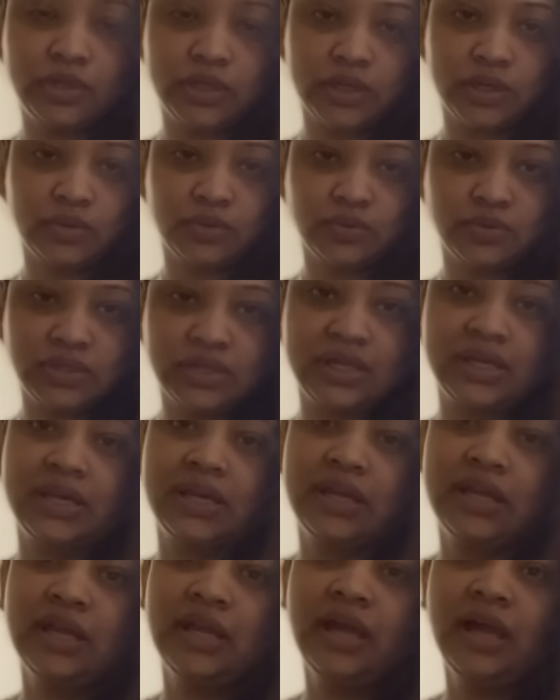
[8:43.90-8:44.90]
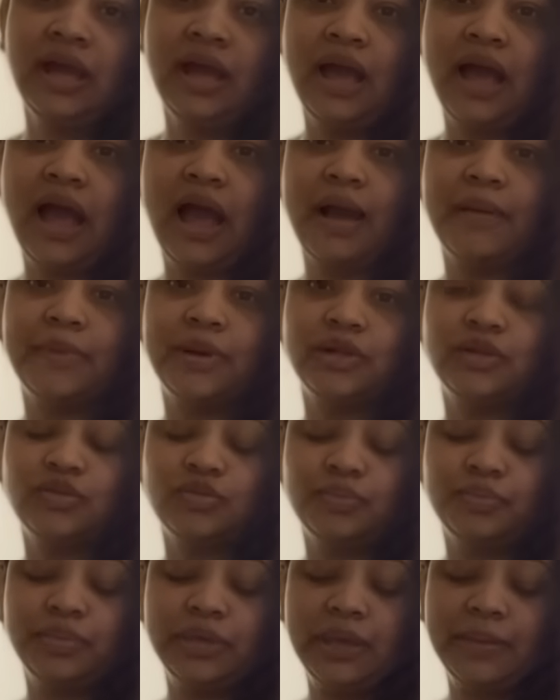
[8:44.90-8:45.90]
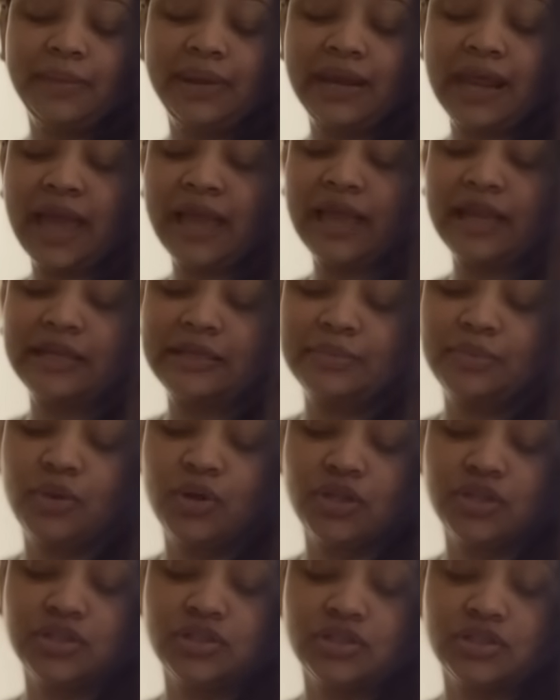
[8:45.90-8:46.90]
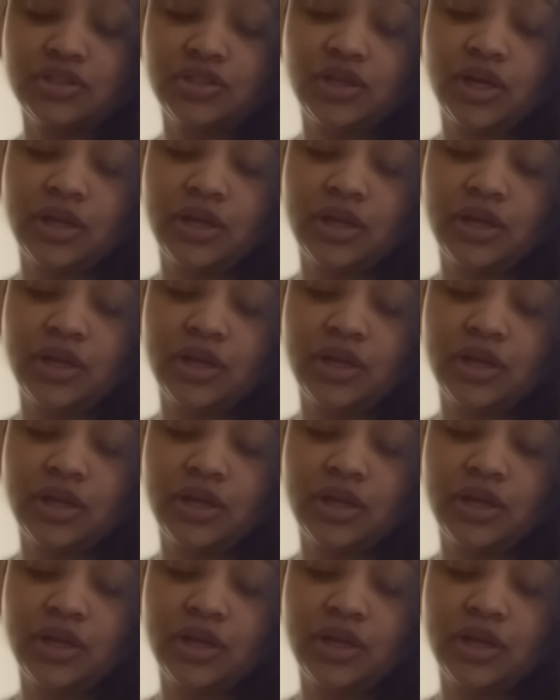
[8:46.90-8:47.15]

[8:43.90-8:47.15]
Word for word: থেকে উঠে আমার তো বিয়ে মানে আগে একটা ভয় ছিল